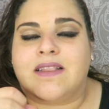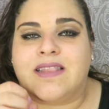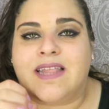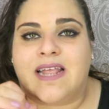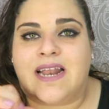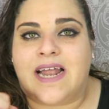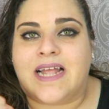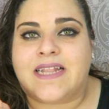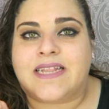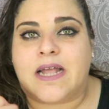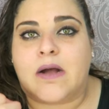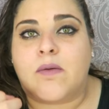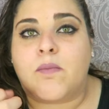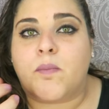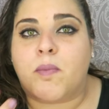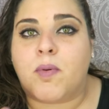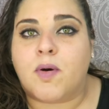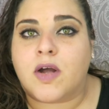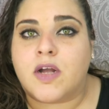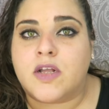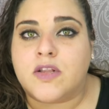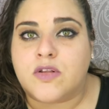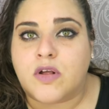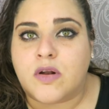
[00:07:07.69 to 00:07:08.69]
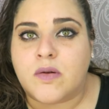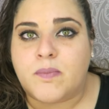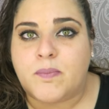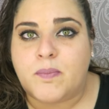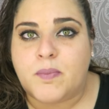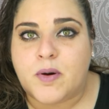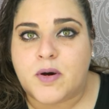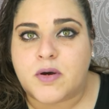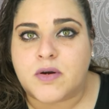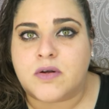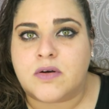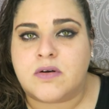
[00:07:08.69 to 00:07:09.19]
dilata un poquito el
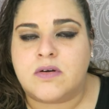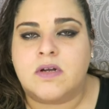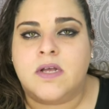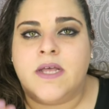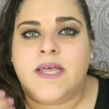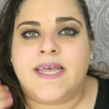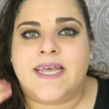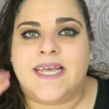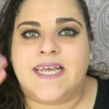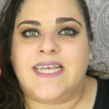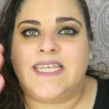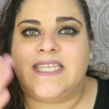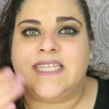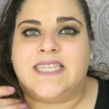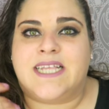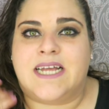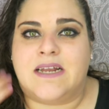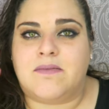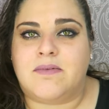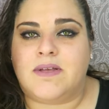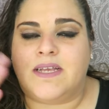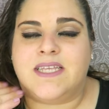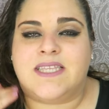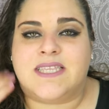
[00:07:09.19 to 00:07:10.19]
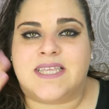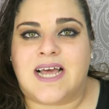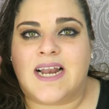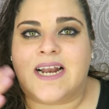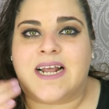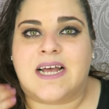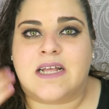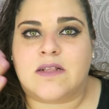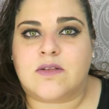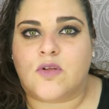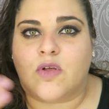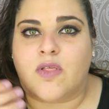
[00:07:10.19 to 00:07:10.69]
poro y, y
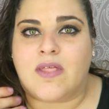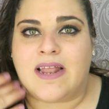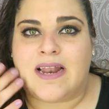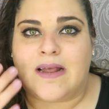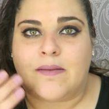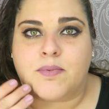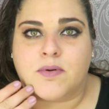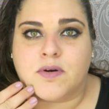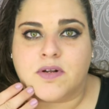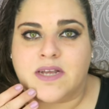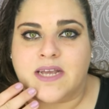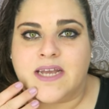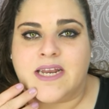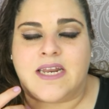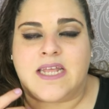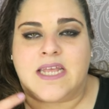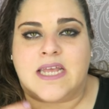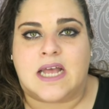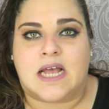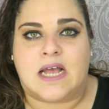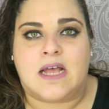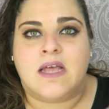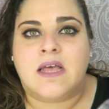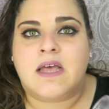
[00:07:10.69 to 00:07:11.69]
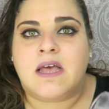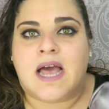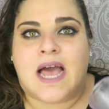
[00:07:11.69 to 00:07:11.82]
salga toda la porquería.